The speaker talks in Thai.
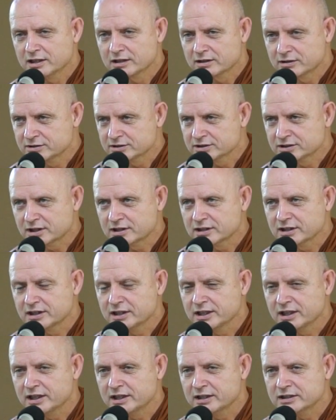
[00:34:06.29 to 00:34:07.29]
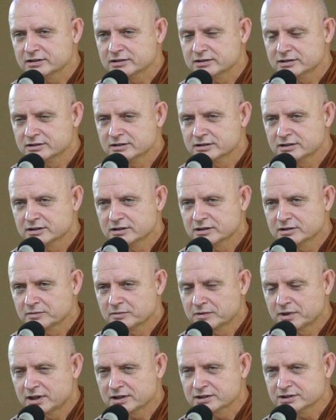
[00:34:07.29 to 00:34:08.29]
ก็สังเกต
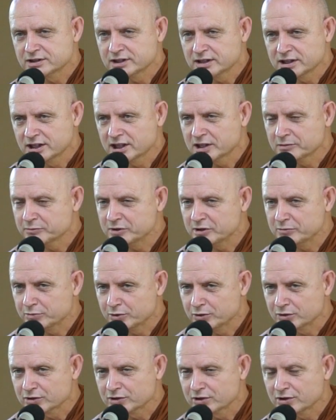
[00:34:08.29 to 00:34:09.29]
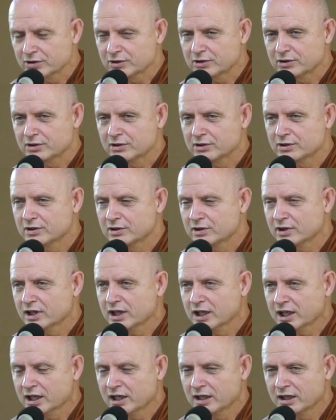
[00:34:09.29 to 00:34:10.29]
ว่าสิ่งนั้นมีผลต่อ
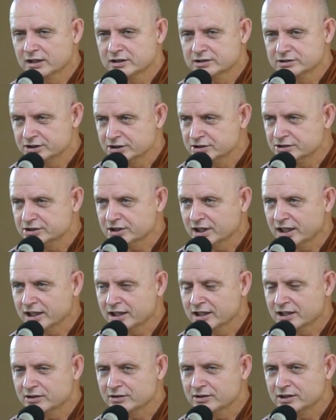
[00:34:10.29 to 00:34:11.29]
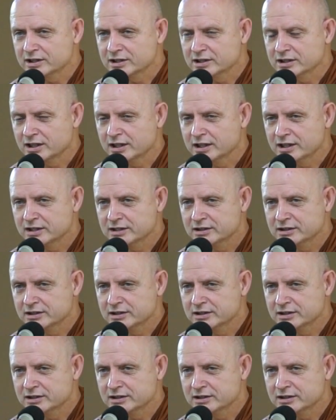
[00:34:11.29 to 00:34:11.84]
จิตใจเราอย่างไร